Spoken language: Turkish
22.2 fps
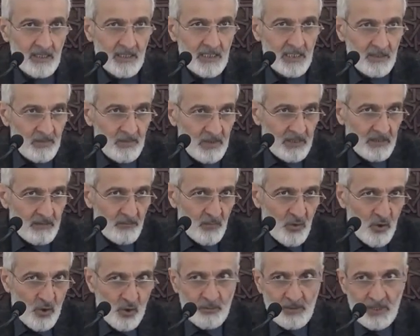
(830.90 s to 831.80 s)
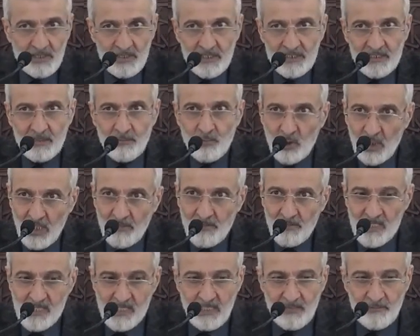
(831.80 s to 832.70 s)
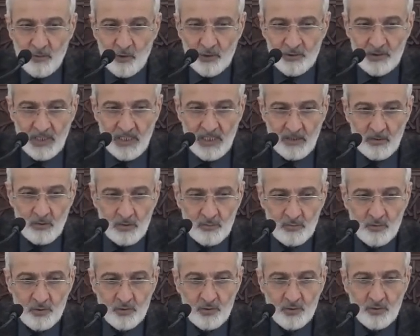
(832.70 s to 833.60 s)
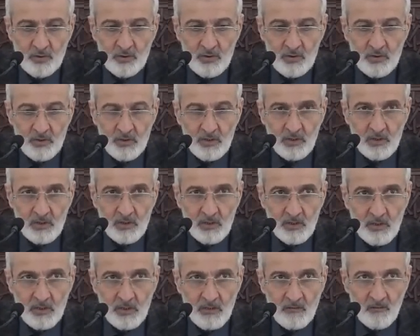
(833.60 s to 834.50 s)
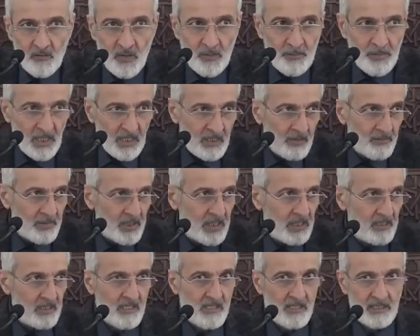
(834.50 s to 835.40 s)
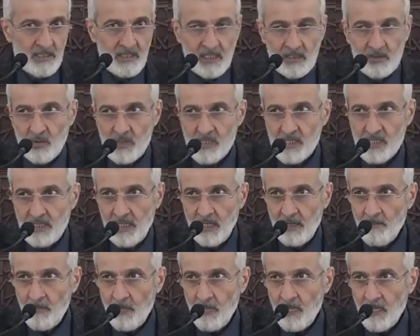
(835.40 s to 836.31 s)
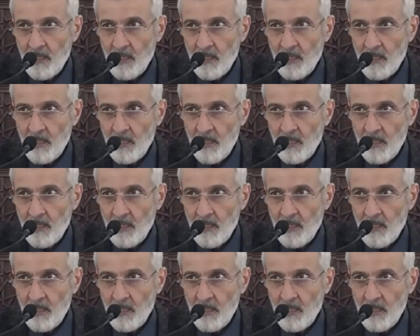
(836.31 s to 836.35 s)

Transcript: Kimi Müslümanlarda böyle bir zaf ortaya koymuş. E Peygamber aleyhissalatü vesselam